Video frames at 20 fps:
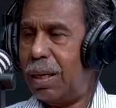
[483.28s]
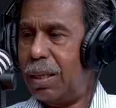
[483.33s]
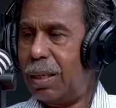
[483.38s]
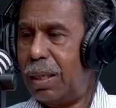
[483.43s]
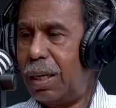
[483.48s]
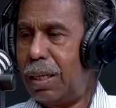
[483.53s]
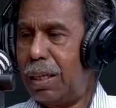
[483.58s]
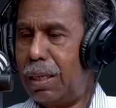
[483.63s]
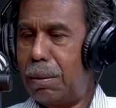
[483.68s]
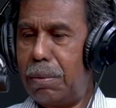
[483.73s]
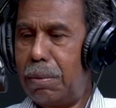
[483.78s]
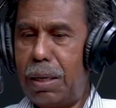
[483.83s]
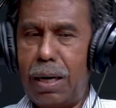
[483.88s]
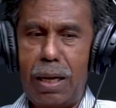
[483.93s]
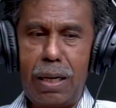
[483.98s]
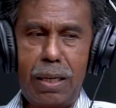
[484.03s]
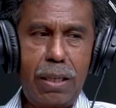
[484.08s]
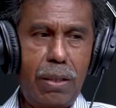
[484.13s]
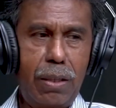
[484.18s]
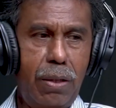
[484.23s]
Karena tadi dia
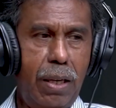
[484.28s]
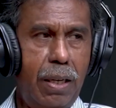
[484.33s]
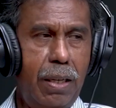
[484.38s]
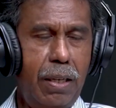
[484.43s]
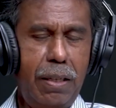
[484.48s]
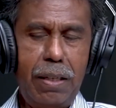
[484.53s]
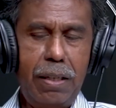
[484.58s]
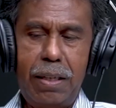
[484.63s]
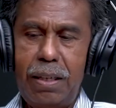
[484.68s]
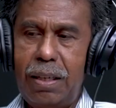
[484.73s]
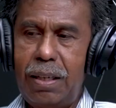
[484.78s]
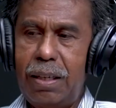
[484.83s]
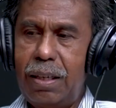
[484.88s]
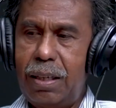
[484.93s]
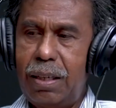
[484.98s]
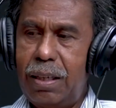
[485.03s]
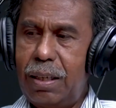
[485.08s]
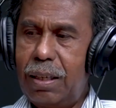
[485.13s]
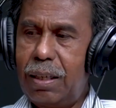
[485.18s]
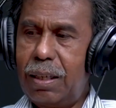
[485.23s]
bilang gitu ya.
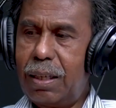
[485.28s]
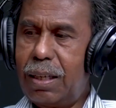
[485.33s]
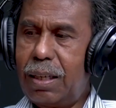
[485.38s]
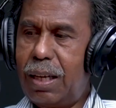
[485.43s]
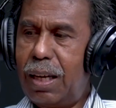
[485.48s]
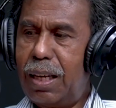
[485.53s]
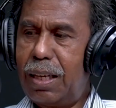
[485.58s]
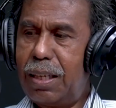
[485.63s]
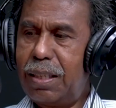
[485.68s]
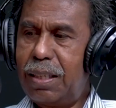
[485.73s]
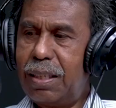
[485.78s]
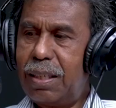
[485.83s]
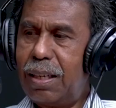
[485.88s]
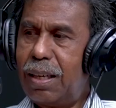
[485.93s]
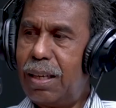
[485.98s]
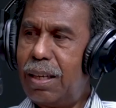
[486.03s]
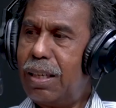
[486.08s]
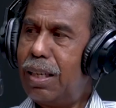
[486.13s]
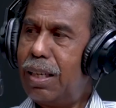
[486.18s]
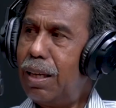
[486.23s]
kan
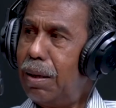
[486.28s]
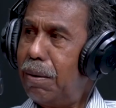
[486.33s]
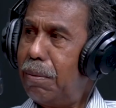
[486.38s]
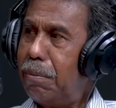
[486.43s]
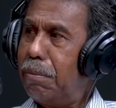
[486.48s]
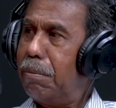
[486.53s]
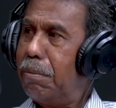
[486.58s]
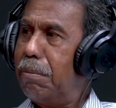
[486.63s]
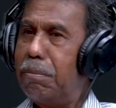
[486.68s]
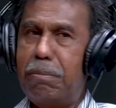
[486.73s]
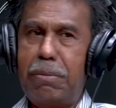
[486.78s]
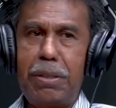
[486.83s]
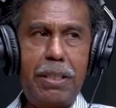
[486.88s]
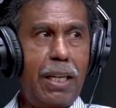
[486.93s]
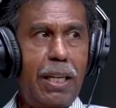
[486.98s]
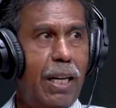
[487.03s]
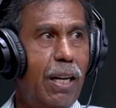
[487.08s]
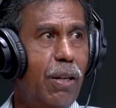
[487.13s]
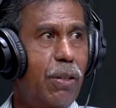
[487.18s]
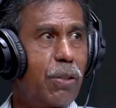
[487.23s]
dia
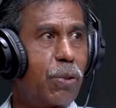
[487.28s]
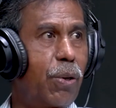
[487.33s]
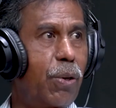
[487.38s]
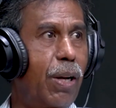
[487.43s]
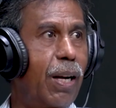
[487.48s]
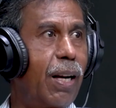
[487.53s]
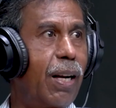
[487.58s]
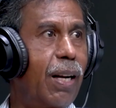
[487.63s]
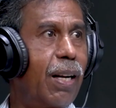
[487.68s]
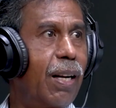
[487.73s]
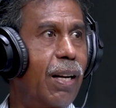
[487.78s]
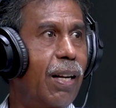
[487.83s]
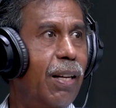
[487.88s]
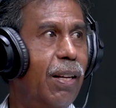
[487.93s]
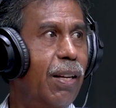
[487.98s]
bicara soal